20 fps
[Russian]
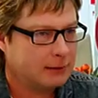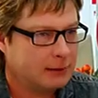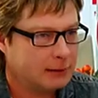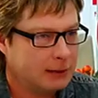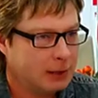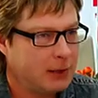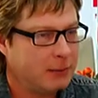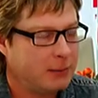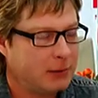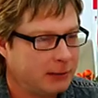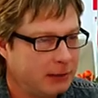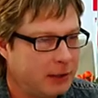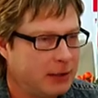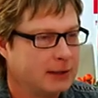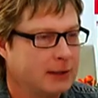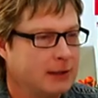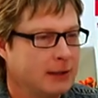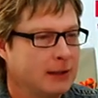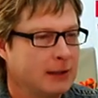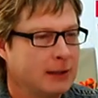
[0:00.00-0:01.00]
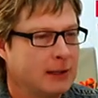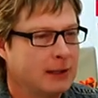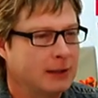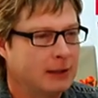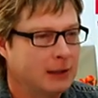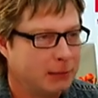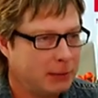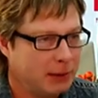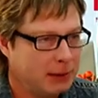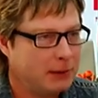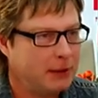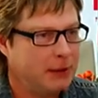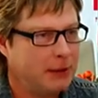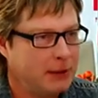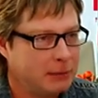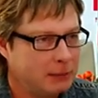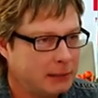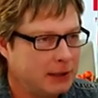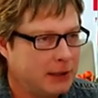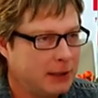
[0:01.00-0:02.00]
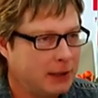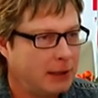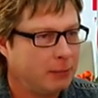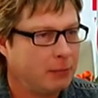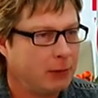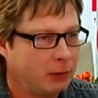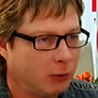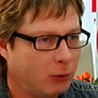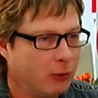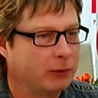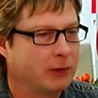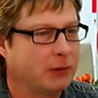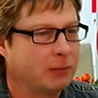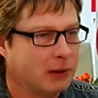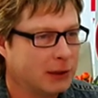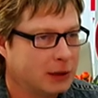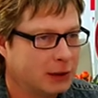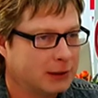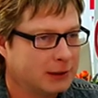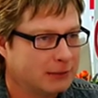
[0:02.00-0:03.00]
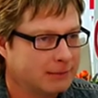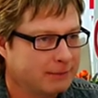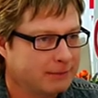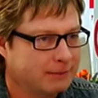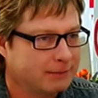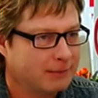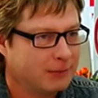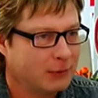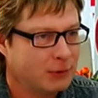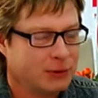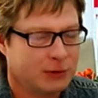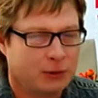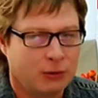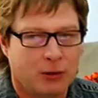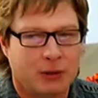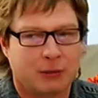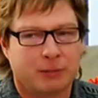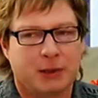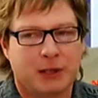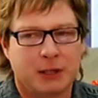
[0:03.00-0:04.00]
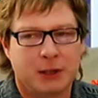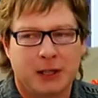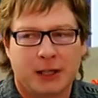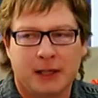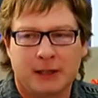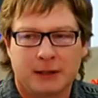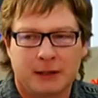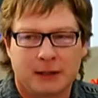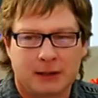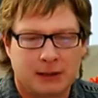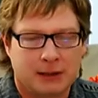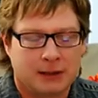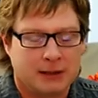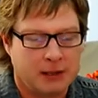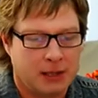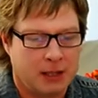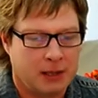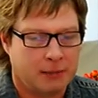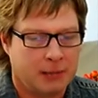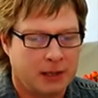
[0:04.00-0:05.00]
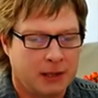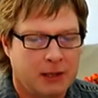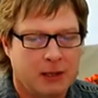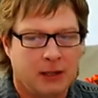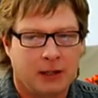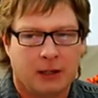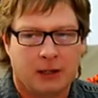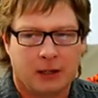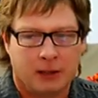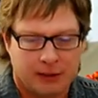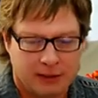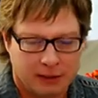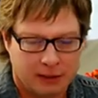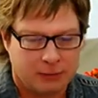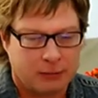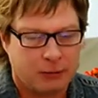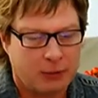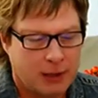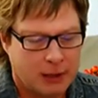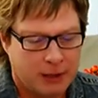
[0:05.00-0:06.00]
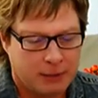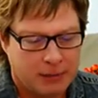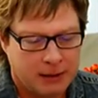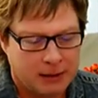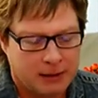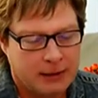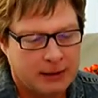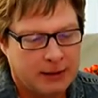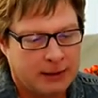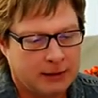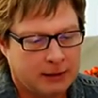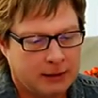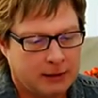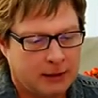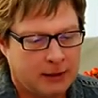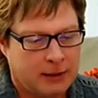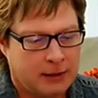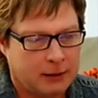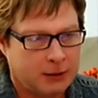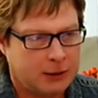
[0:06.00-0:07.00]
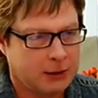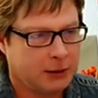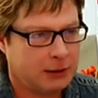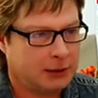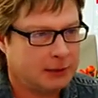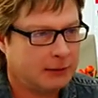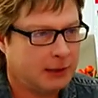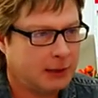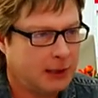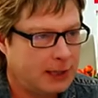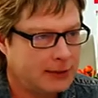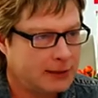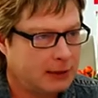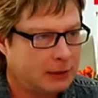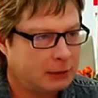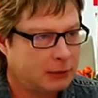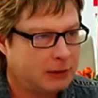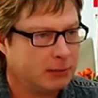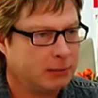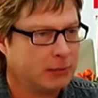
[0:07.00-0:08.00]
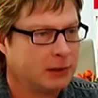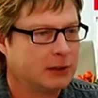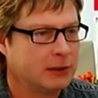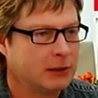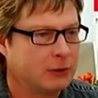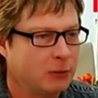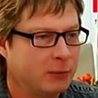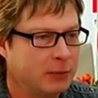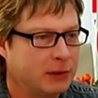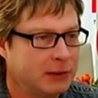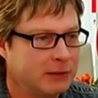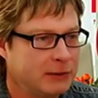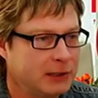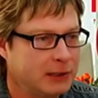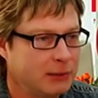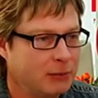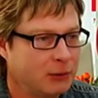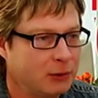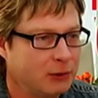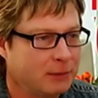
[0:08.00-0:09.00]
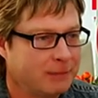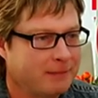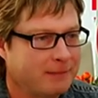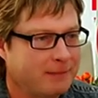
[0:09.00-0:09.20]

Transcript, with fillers: стали появляться дополнительные места для парковки машин. То есть город прощается со старыми резервуарами для сжиженного газа, которые были закопаны в землю